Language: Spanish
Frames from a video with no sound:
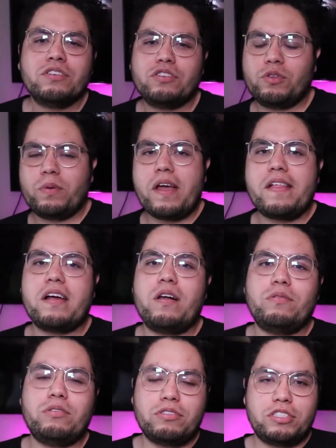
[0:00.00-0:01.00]
yo te voy a dar
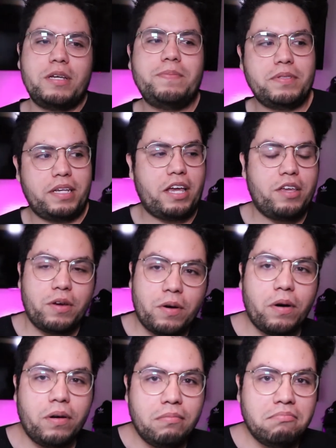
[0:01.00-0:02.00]
algunos tips que
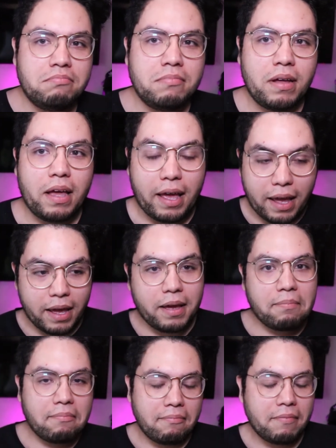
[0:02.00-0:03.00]
yo he